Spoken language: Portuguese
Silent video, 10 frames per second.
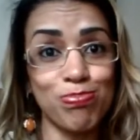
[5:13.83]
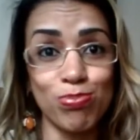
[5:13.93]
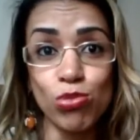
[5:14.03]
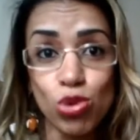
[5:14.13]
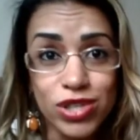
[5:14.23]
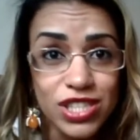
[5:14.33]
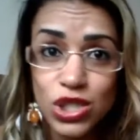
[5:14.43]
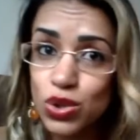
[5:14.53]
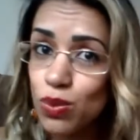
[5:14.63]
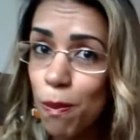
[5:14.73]

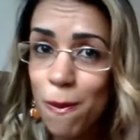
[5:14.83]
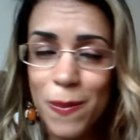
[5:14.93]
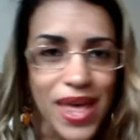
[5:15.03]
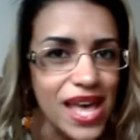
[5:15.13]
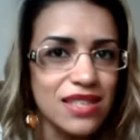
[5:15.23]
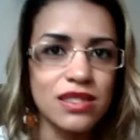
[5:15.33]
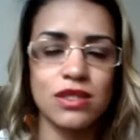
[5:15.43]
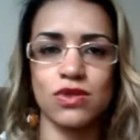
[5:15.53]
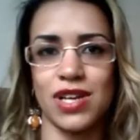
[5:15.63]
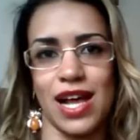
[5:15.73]
muito
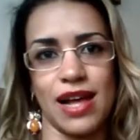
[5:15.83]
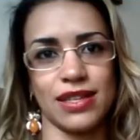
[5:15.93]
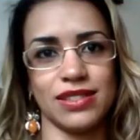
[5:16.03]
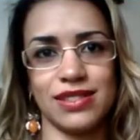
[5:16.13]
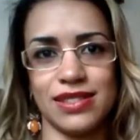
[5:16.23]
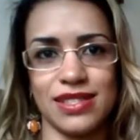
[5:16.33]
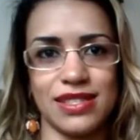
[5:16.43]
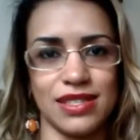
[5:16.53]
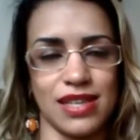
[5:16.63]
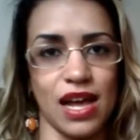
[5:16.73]
peso, cara,
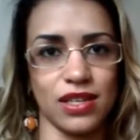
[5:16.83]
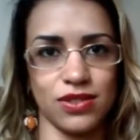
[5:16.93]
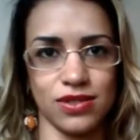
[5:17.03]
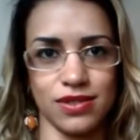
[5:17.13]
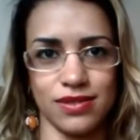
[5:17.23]
desnecessário.